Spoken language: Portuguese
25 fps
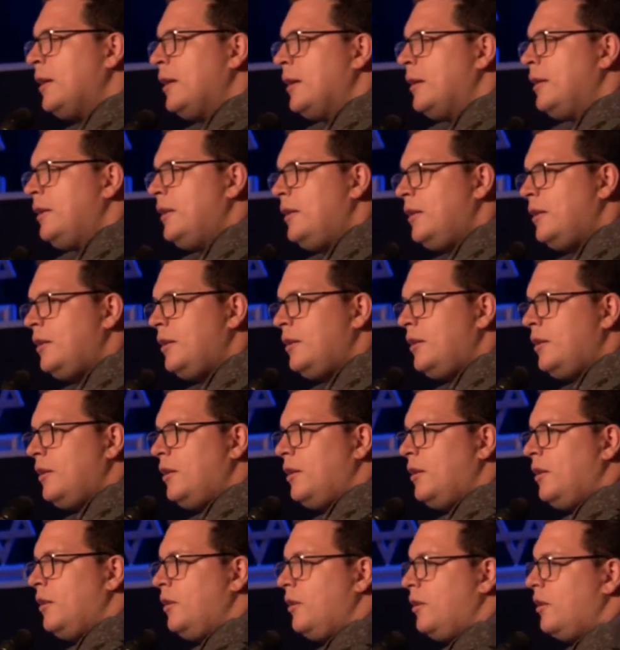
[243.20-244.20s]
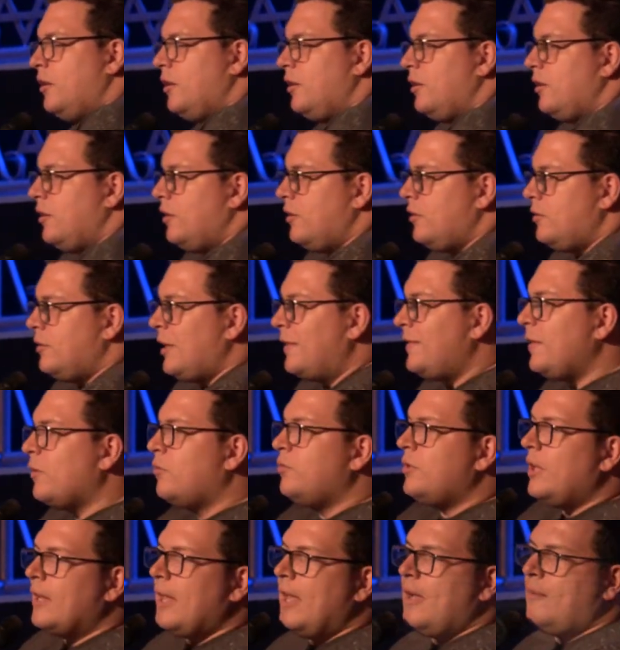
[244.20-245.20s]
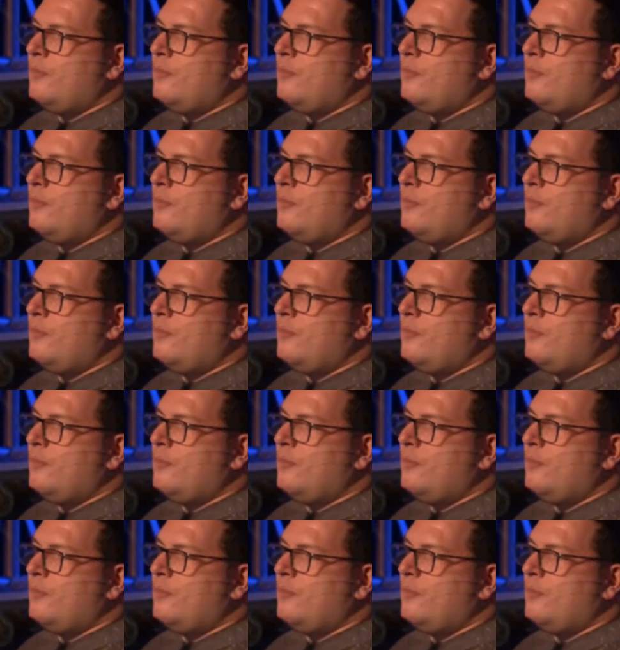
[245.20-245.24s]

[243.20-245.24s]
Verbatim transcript: E na Segunda Guerra